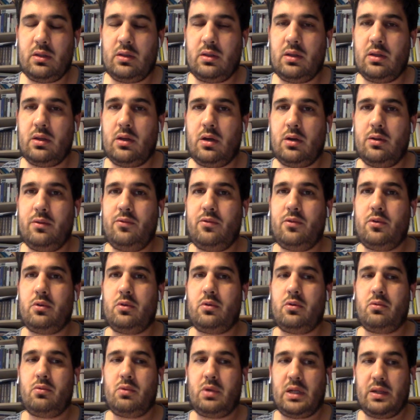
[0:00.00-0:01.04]
die
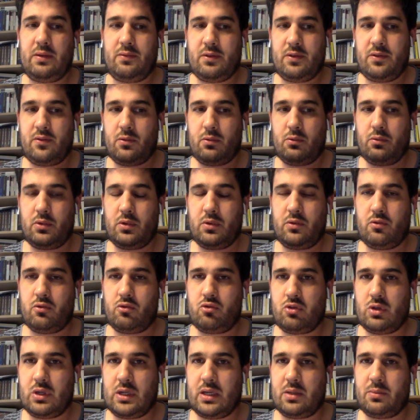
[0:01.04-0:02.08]
Anforderungen etwas
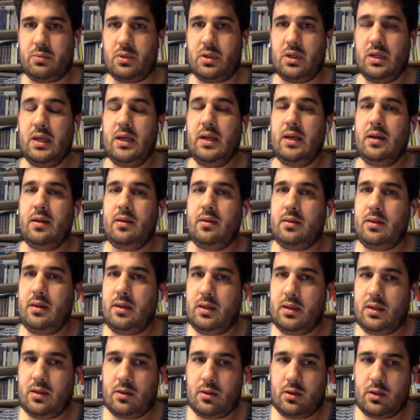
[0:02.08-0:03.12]
runterzuschrauben,
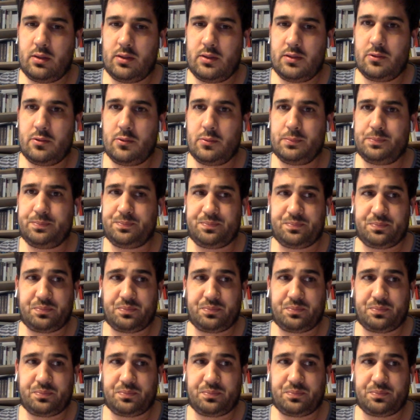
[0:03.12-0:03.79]
nicht gerade so